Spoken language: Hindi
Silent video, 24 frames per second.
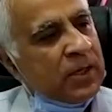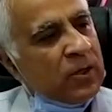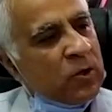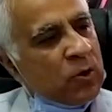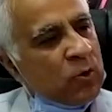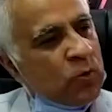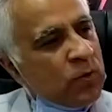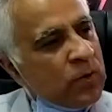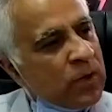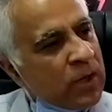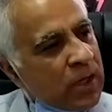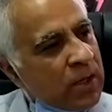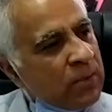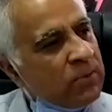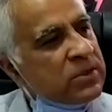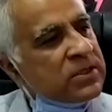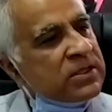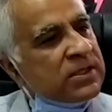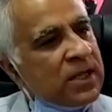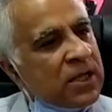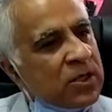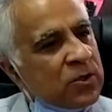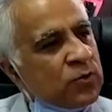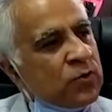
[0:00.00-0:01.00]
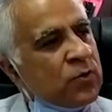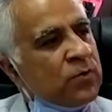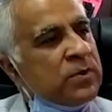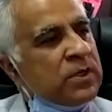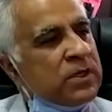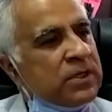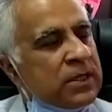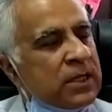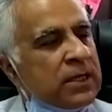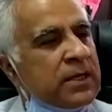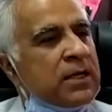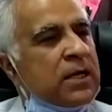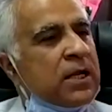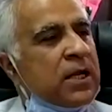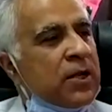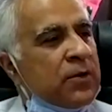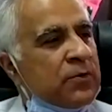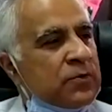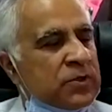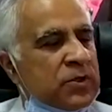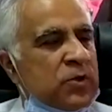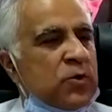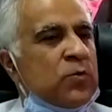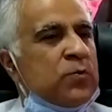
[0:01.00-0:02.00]
कोरोना का मसला जो अभी चल रहा है
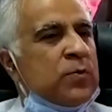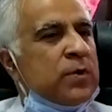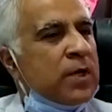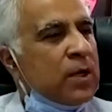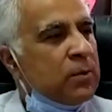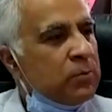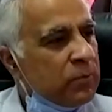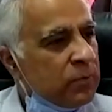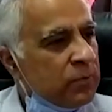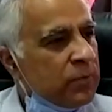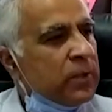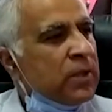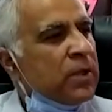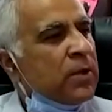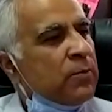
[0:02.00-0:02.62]
उसके ऊपर हम